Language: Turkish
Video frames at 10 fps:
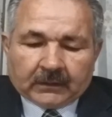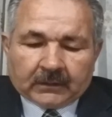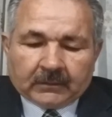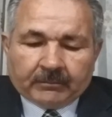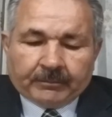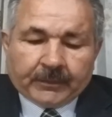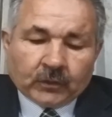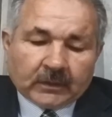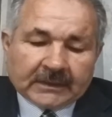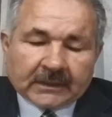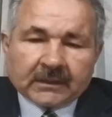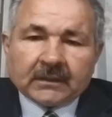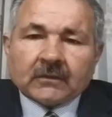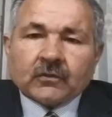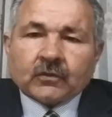E, bir
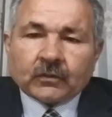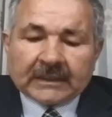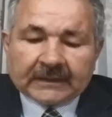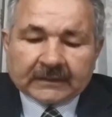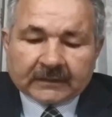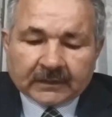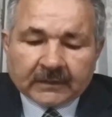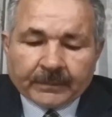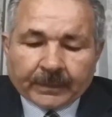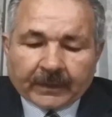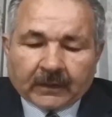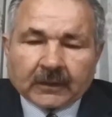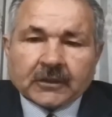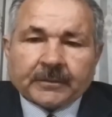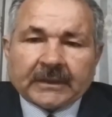önceki surette
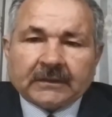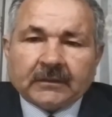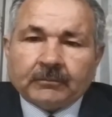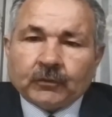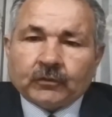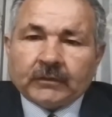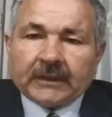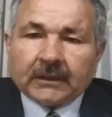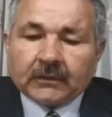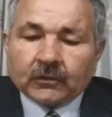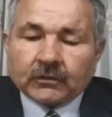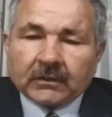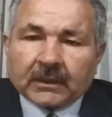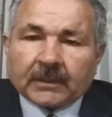haşmetin bütün yeryüzünü